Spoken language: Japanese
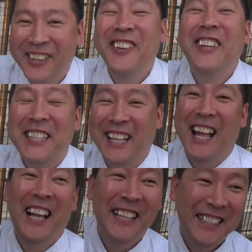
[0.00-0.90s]
そういうやつ
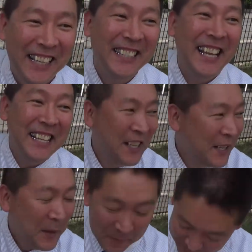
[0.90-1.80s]
が全然
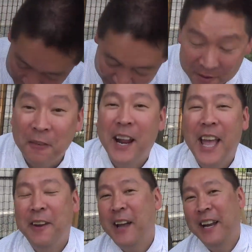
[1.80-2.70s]
もうね
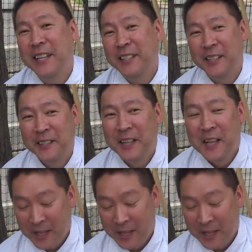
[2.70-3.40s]
笑える話です